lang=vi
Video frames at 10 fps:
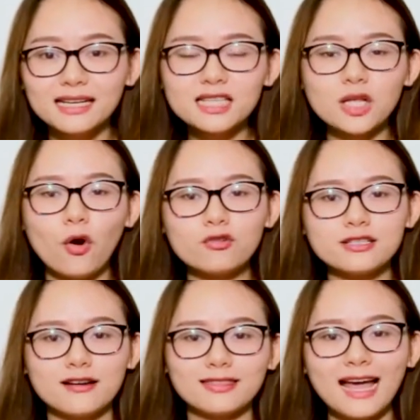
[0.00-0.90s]
nó sẽ hỗ
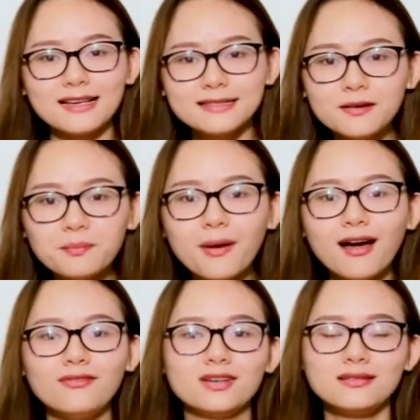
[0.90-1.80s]
trợ tăng sức
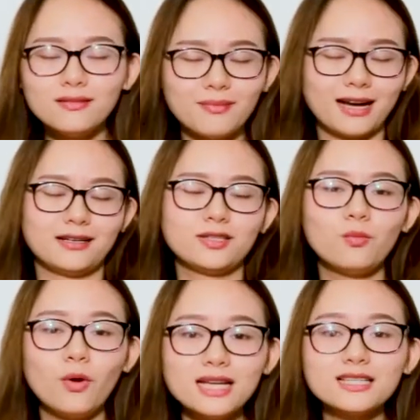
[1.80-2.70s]
bền và sức mạnh
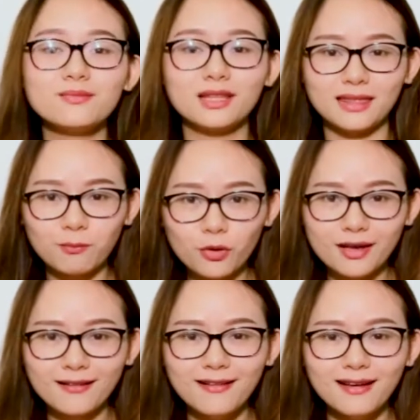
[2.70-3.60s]
trong quá trình mình tập luyện